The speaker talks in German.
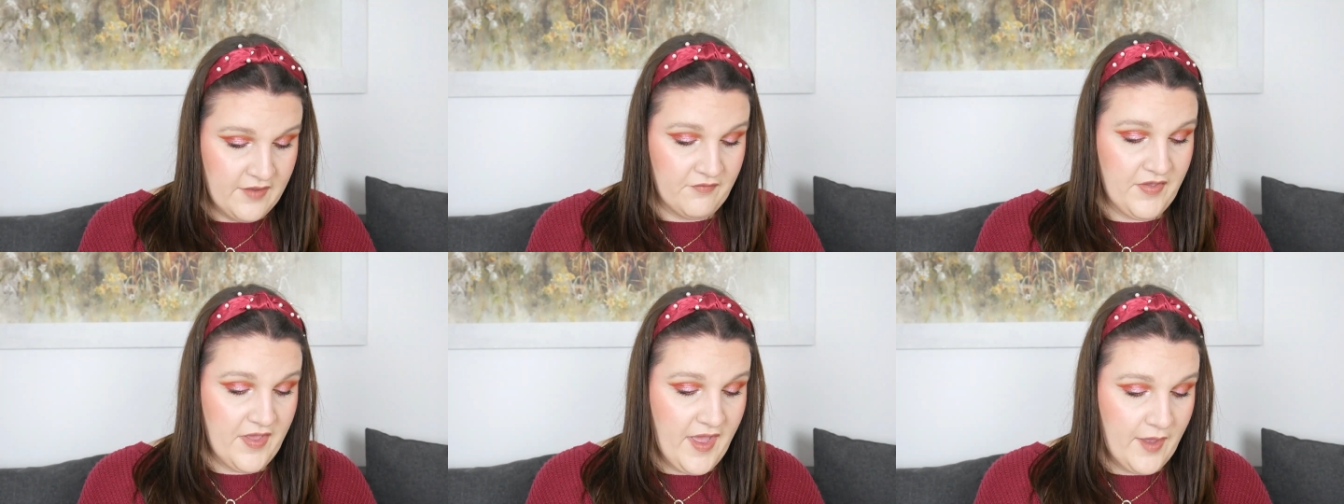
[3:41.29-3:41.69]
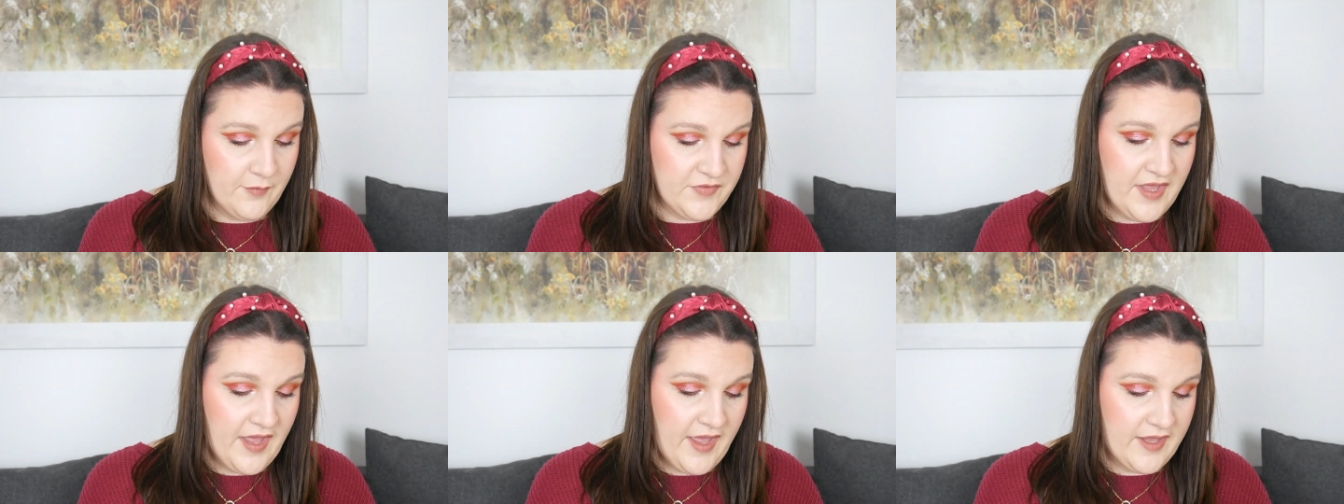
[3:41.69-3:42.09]
Wir
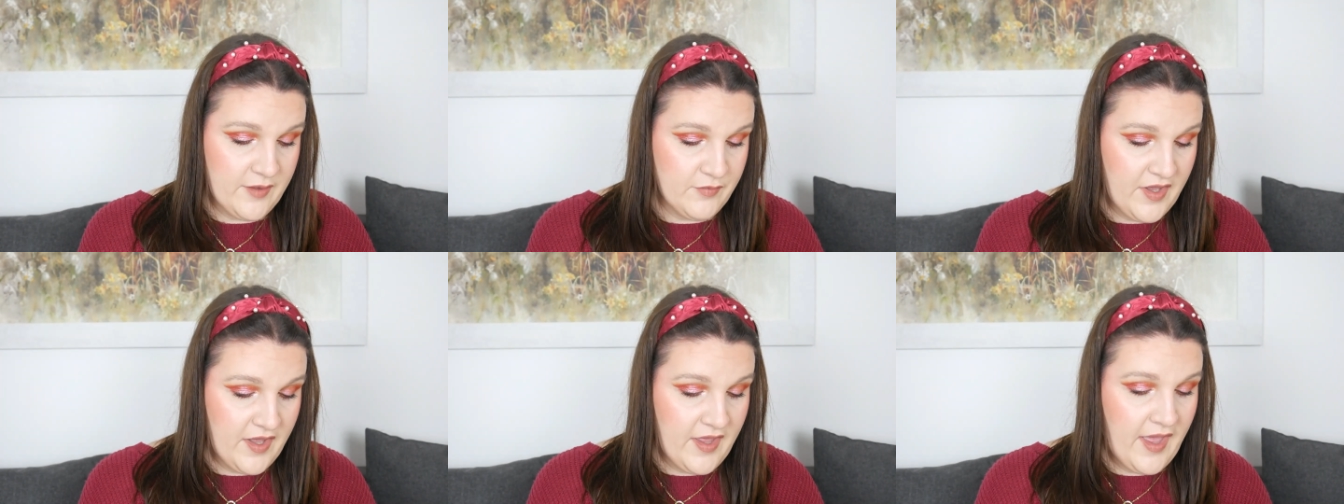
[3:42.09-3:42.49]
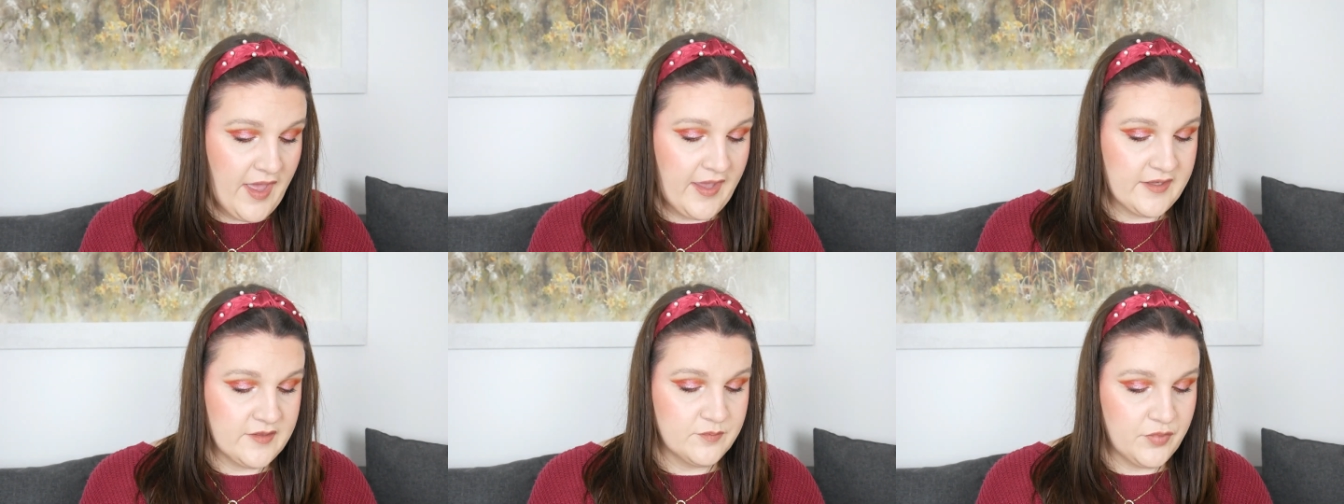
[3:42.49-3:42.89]
haben hier einmal
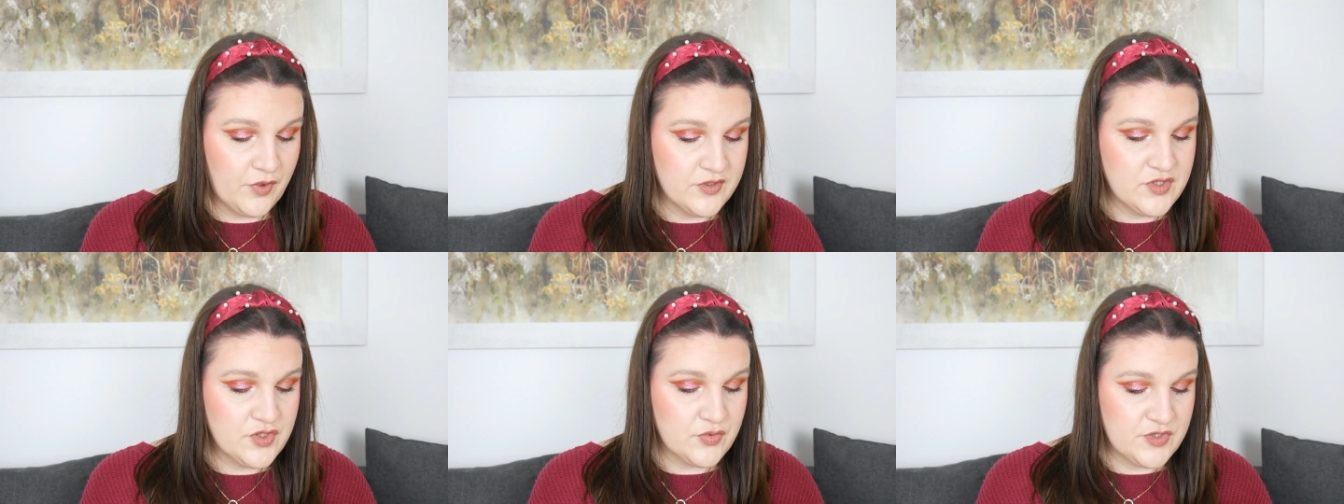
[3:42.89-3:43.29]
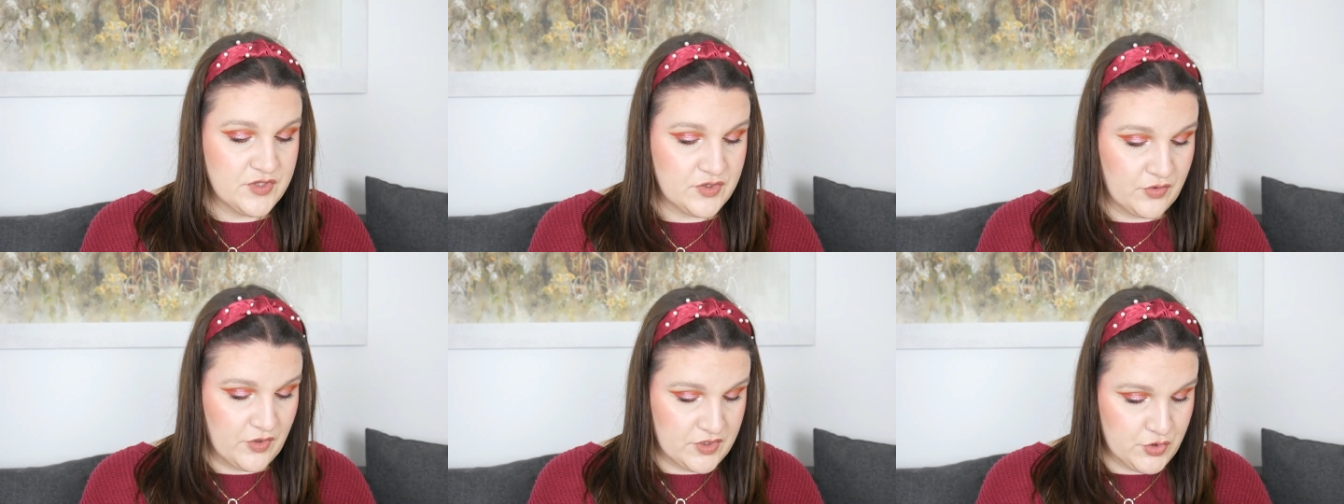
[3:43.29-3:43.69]
ein Bond
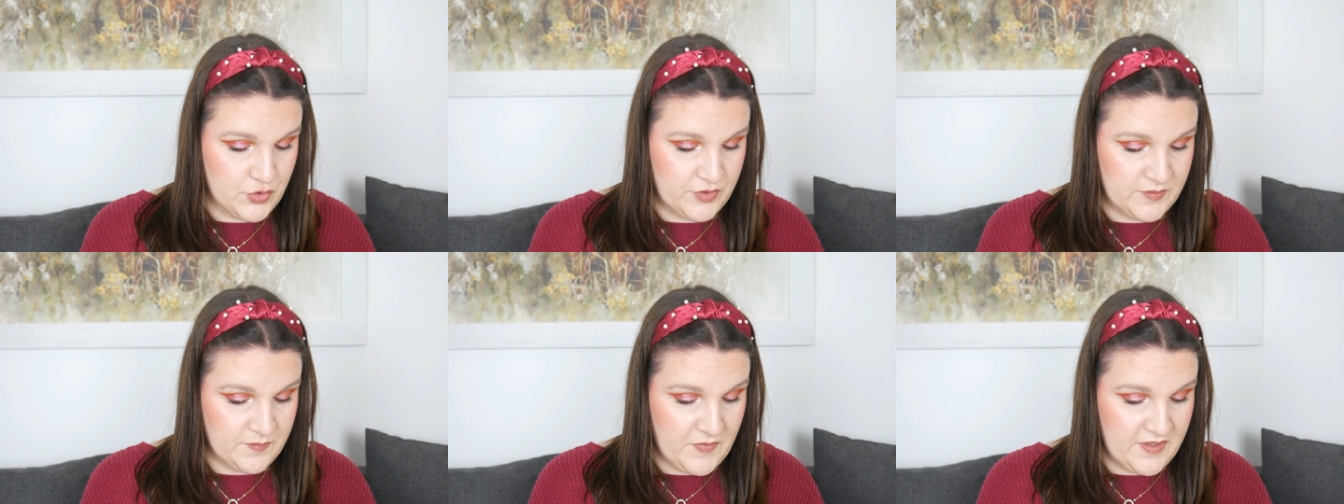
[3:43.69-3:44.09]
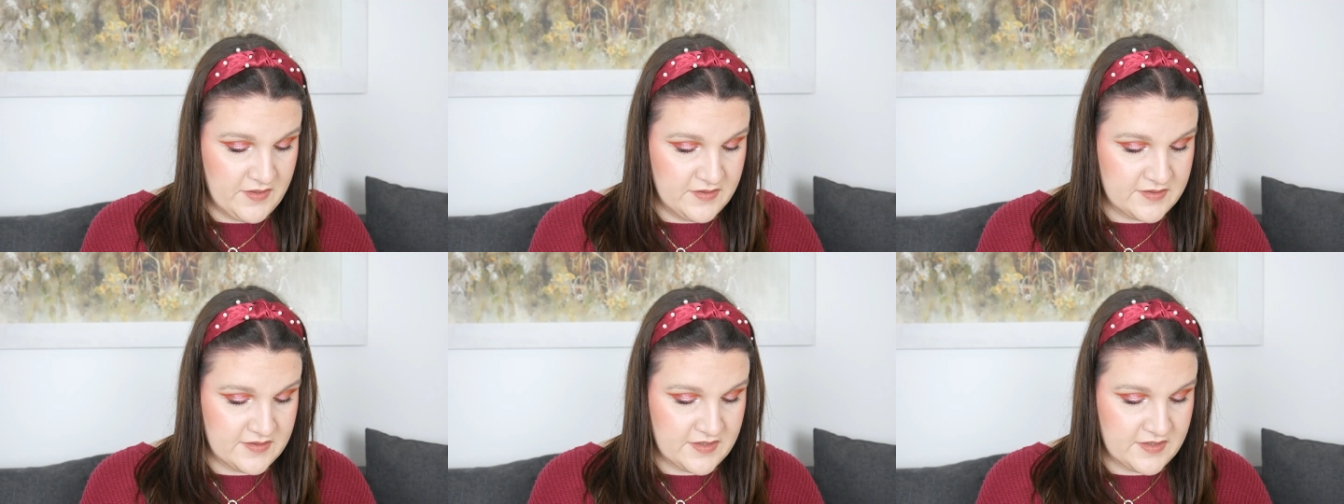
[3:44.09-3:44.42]
Restore Treatment.